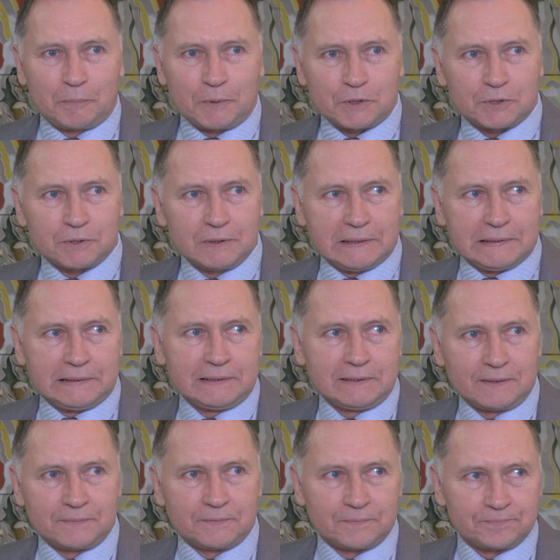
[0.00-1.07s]
Пришел,
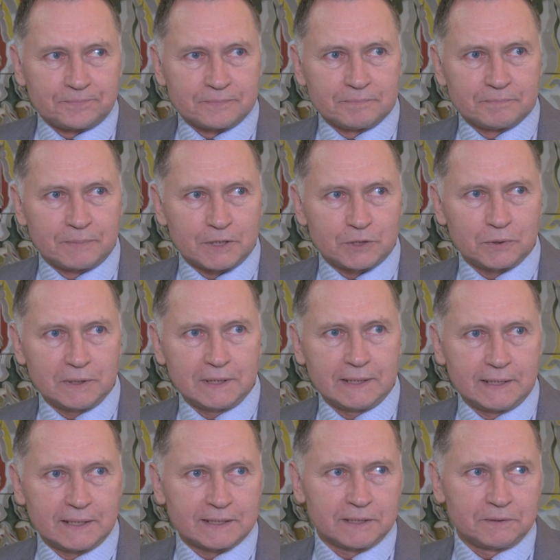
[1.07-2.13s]
пришел
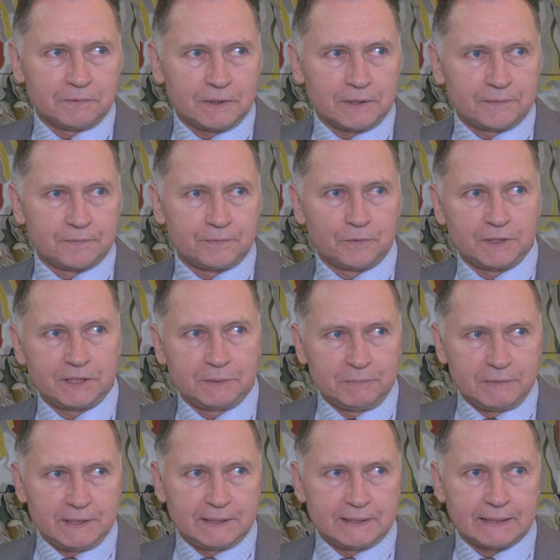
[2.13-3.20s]
я на завод в
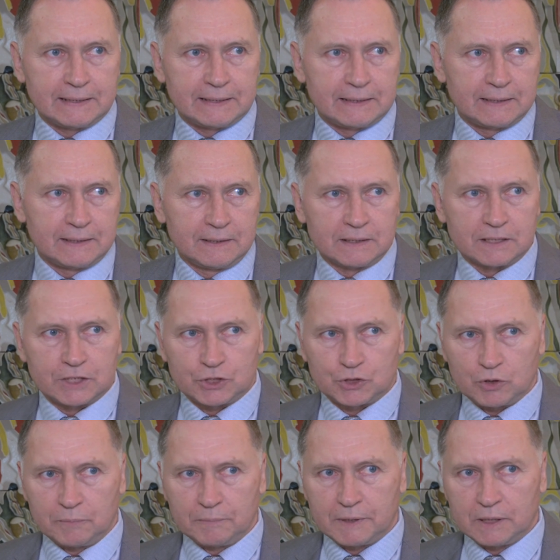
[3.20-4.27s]

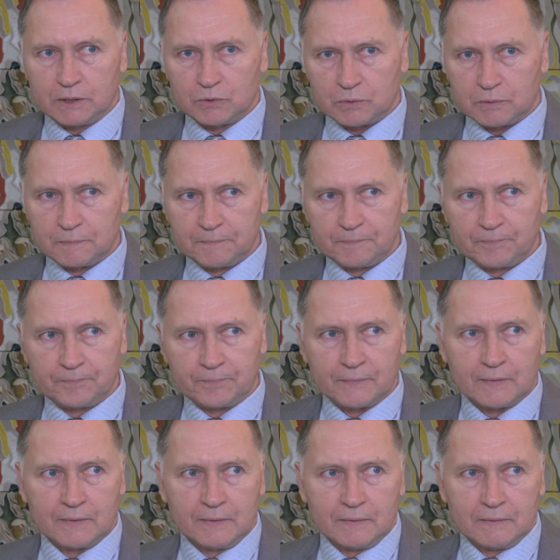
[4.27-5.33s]
86 году.
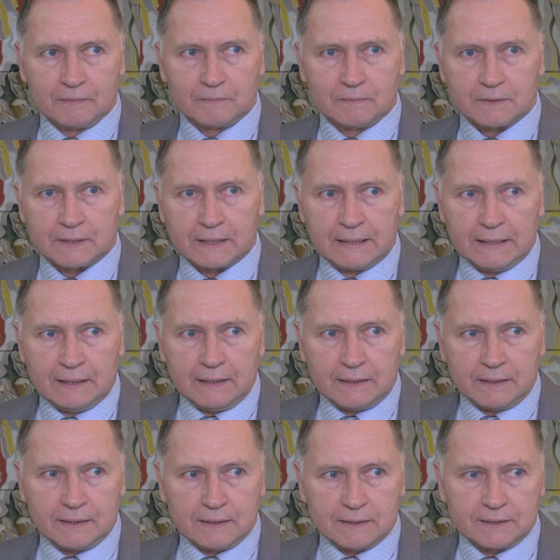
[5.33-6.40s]
Вот.
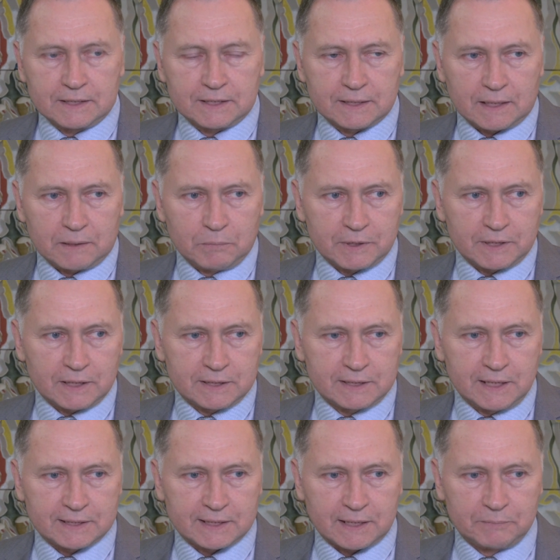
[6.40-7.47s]
Э, значит, работал
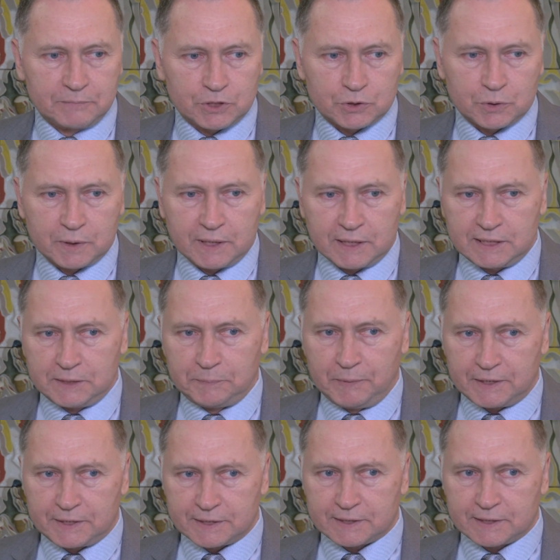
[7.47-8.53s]
слесарем
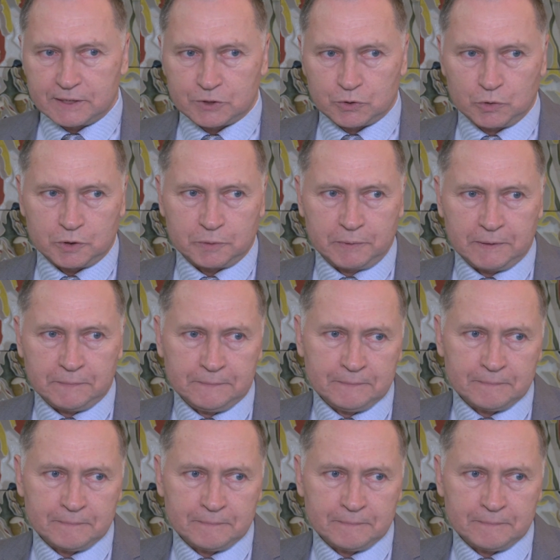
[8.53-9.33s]
дежурно-диспетчерской службы.